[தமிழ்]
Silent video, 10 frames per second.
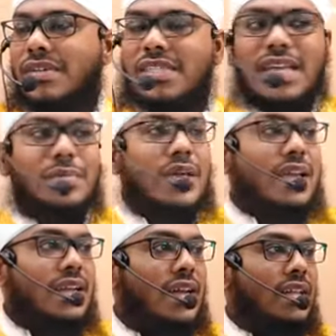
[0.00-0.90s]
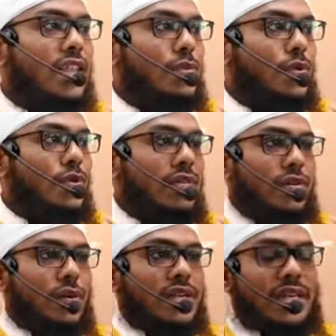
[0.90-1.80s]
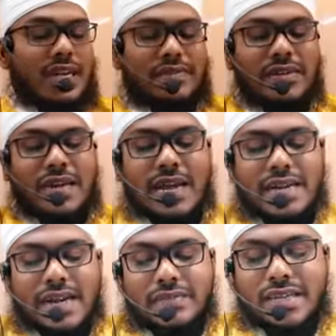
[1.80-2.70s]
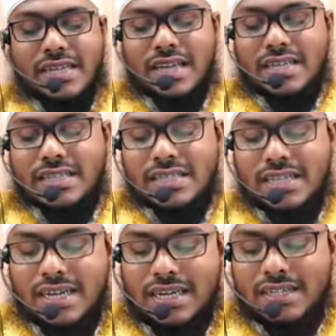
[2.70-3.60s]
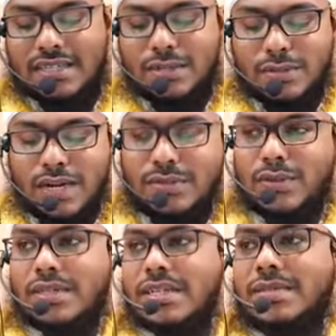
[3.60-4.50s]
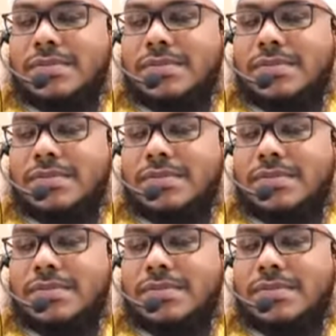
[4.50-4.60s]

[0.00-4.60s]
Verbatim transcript: விஷயமே இல்லாதது போன்றவர்களுடைய நடவடிக்கை இருக்கிறது என்று திருக்குறான் சொல்கிறது